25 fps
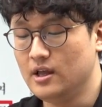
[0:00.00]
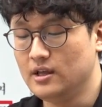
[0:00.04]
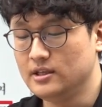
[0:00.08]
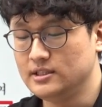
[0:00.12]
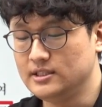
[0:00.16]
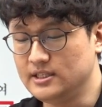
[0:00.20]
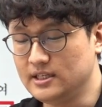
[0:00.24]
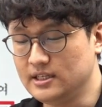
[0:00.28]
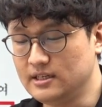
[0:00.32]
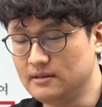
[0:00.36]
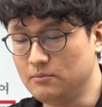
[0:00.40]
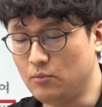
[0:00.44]

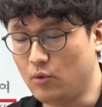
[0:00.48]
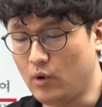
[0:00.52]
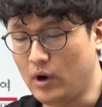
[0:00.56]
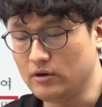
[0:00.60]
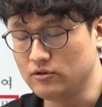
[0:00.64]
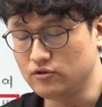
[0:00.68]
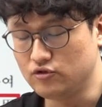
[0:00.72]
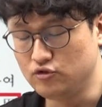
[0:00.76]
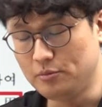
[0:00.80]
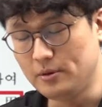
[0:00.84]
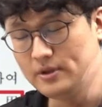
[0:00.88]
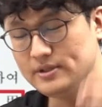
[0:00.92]
지금
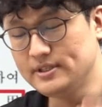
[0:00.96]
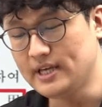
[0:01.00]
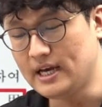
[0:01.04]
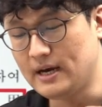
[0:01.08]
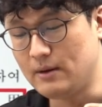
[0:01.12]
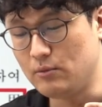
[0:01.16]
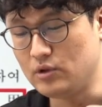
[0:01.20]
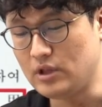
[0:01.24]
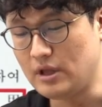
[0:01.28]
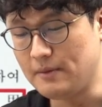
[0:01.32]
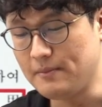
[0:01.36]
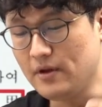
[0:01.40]
뭐, 두 번째가
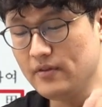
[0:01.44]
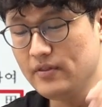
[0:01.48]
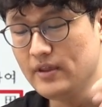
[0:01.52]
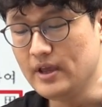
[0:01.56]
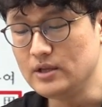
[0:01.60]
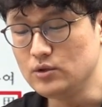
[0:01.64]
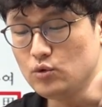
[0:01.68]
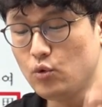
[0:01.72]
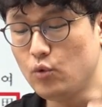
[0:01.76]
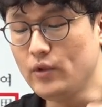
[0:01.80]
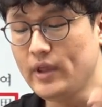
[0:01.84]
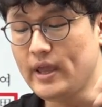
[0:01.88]
뭐냐면
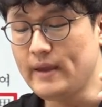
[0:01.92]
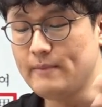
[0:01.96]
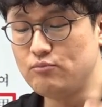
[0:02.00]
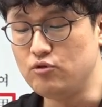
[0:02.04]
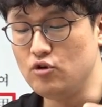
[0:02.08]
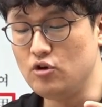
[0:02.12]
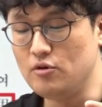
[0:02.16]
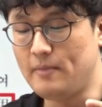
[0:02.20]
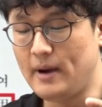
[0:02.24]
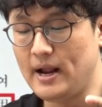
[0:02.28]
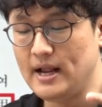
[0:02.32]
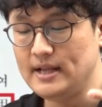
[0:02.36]
손해
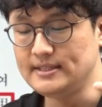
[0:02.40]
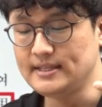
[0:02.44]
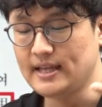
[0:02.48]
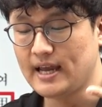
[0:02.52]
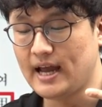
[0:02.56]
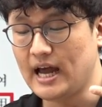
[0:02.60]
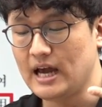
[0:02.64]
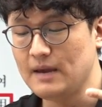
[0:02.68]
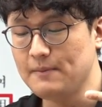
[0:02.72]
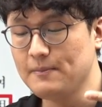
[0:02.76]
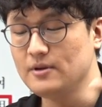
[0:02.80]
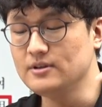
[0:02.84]
불발생
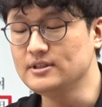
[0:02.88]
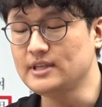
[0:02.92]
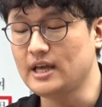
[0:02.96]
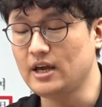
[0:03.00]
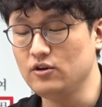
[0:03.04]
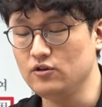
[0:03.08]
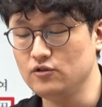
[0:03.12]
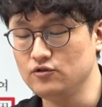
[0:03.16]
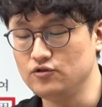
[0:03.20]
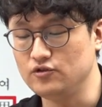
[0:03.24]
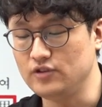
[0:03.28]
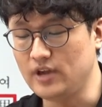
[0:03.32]
항변
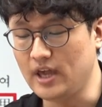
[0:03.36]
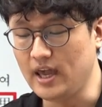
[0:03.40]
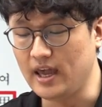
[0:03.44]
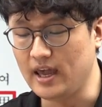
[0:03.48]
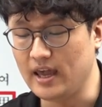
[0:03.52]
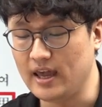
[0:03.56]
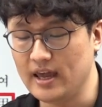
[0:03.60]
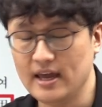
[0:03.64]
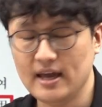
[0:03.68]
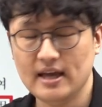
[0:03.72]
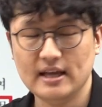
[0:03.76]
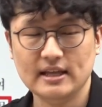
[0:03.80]
사유
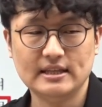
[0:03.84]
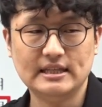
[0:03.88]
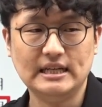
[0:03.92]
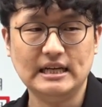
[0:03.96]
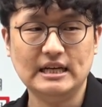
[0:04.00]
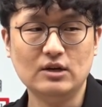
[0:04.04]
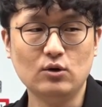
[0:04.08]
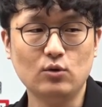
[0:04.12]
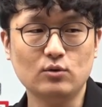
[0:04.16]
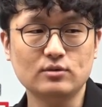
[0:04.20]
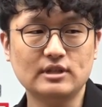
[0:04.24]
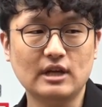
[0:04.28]
중에
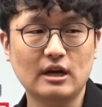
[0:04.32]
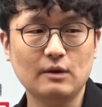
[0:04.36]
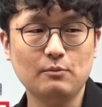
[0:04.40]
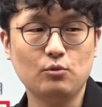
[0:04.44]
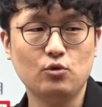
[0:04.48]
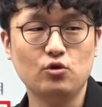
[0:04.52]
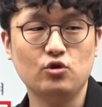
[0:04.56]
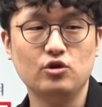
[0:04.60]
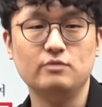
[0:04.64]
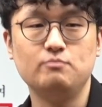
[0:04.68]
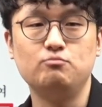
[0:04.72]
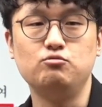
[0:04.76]

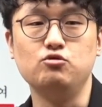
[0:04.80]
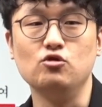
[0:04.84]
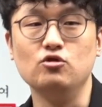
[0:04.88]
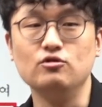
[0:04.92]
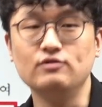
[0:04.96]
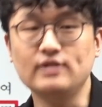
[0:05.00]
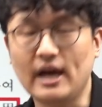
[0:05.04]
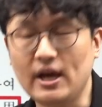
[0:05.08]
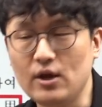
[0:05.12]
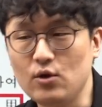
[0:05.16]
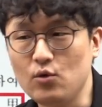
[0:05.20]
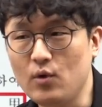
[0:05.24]
등록상표를
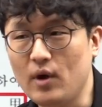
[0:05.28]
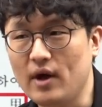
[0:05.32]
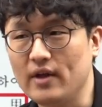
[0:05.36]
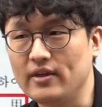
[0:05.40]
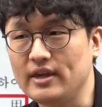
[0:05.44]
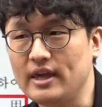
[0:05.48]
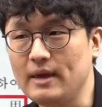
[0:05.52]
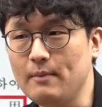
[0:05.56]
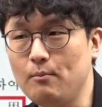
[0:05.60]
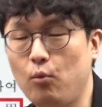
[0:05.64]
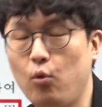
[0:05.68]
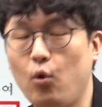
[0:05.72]
불사용한
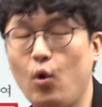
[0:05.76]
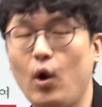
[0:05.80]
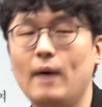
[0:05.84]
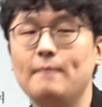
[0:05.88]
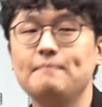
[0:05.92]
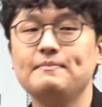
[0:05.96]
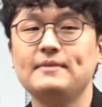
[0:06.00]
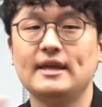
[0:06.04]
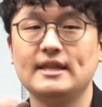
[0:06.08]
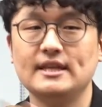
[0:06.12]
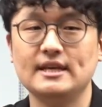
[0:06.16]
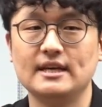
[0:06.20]
게
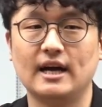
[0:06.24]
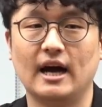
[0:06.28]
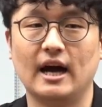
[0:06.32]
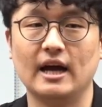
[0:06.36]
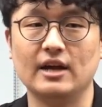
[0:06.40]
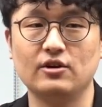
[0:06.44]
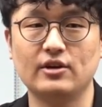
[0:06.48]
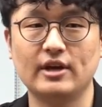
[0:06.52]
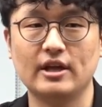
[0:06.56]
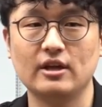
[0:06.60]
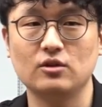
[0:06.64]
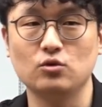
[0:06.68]
포함되는가
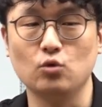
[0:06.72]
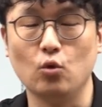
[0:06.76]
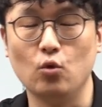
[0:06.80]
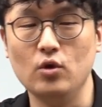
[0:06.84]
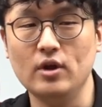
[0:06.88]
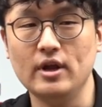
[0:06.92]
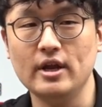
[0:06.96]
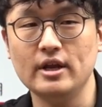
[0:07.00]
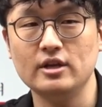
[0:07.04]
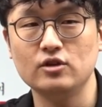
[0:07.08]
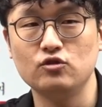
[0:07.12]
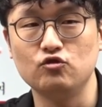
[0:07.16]
이렇게
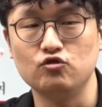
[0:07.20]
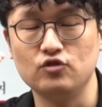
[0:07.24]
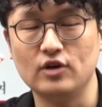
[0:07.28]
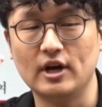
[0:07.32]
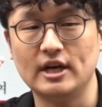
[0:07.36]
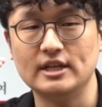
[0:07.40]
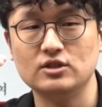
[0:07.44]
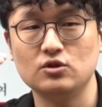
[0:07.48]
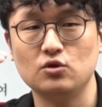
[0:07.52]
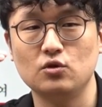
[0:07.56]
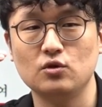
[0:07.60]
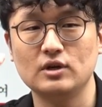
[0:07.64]
논리를 두
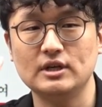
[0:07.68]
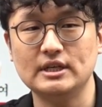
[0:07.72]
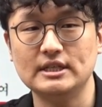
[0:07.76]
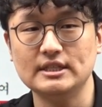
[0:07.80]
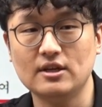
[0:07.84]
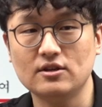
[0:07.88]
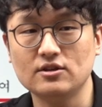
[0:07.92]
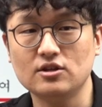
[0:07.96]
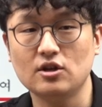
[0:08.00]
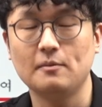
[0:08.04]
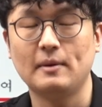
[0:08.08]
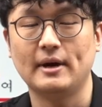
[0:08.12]
가지로
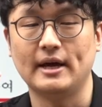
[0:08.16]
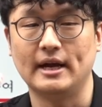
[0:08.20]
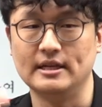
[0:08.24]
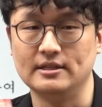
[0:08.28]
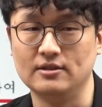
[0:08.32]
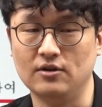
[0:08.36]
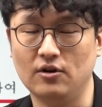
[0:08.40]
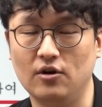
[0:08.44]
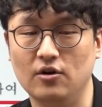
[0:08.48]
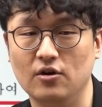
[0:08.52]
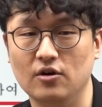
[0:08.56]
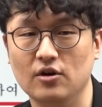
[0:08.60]
끊어서
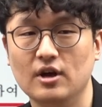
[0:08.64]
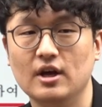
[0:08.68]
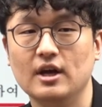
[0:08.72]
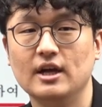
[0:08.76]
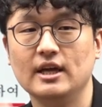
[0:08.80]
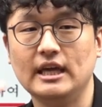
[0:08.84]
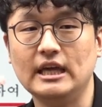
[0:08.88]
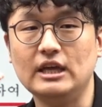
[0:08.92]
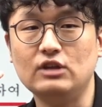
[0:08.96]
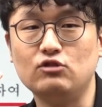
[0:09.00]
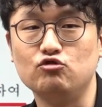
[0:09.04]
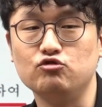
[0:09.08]
말해서
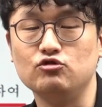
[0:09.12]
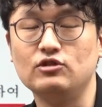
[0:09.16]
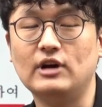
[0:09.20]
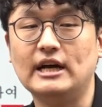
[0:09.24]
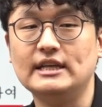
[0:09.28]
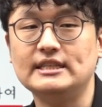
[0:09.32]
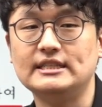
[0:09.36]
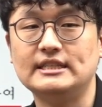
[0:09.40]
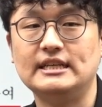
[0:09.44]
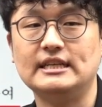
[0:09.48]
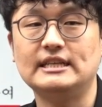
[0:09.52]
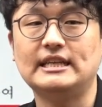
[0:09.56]
이두
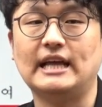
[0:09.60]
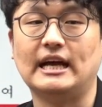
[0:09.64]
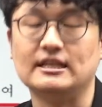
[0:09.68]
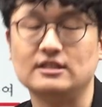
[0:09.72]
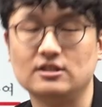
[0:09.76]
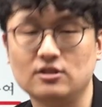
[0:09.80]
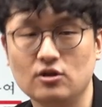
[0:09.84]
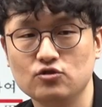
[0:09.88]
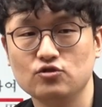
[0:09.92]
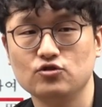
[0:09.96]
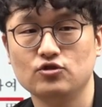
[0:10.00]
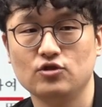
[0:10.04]
가지를 다
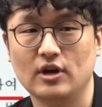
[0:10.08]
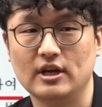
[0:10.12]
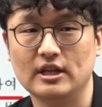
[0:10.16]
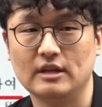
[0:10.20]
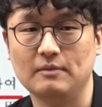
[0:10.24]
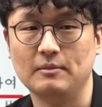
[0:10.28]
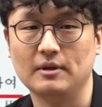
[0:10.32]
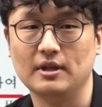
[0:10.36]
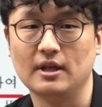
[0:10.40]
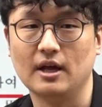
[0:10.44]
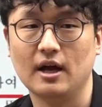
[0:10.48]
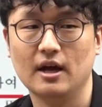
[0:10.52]
써주셔야
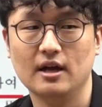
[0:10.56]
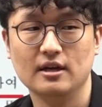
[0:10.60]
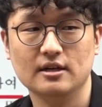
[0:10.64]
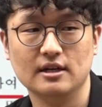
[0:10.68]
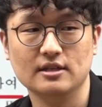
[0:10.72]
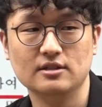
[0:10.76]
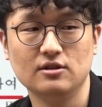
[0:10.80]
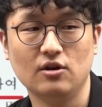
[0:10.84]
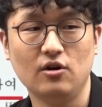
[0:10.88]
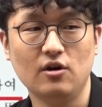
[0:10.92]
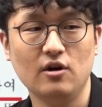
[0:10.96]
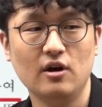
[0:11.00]
됩니다.
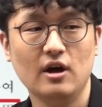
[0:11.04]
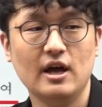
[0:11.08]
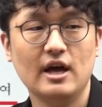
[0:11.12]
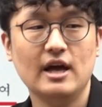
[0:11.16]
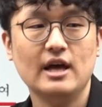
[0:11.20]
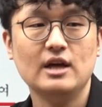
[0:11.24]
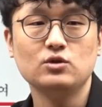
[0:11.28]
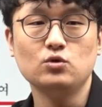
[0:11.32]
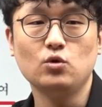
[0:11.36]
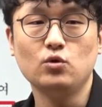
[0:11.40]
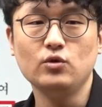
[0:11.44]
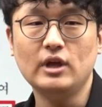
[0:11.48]
그래서
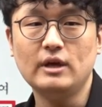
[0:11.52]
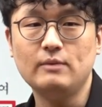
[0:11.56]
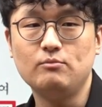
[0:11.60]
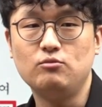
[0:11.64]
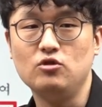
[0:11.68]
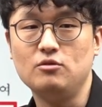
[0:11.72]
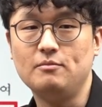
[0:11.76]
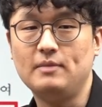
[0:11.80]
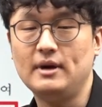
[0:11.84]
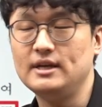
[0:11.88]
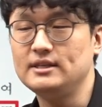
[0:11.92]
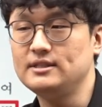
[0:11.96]

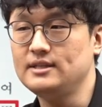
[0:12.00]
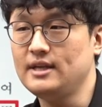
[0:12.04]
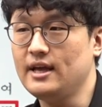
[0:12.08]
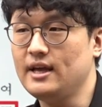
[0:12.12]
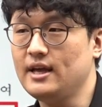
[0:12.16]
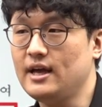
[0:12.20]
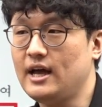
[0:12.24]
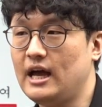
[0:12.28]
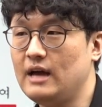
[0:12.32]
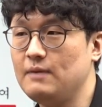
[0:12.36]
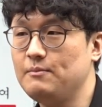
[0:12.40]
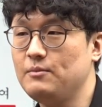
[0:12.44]

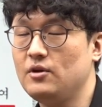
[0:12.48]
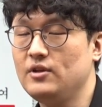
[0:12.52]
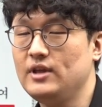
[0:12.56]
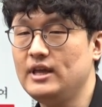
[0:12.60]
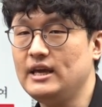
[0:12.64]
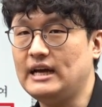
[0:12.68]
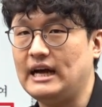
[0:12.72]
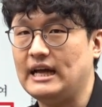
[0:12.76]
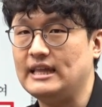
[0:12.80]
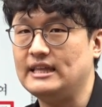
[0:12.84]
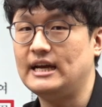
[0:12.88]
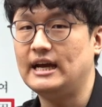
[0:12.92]
손해불발생
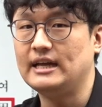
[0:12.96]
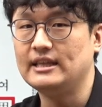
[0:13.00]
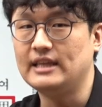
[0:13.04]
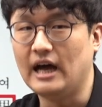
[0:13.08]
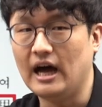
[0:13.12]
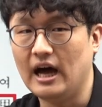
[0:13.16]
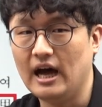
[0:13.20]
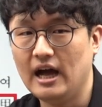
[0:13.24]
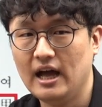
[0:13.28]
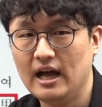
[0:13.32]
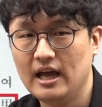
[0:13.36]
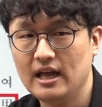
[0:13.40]
항변이 가능하다.